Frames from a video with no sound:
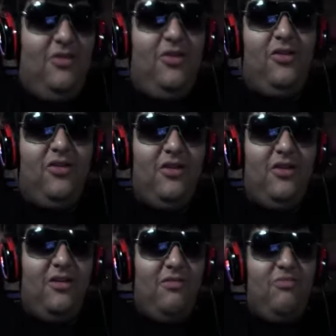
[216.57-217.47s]
no lo
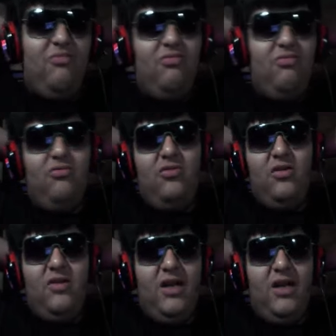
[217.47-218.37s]
sé, yo no
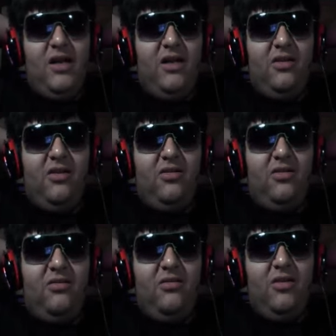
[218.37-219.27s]
le veo la gracia,
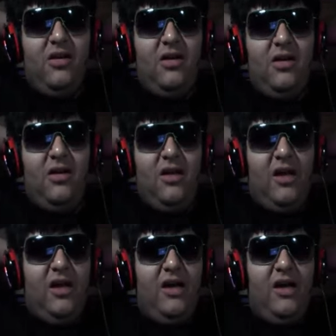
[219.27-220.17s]
solo que
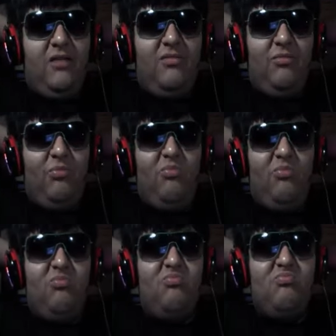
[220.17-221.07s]
hagan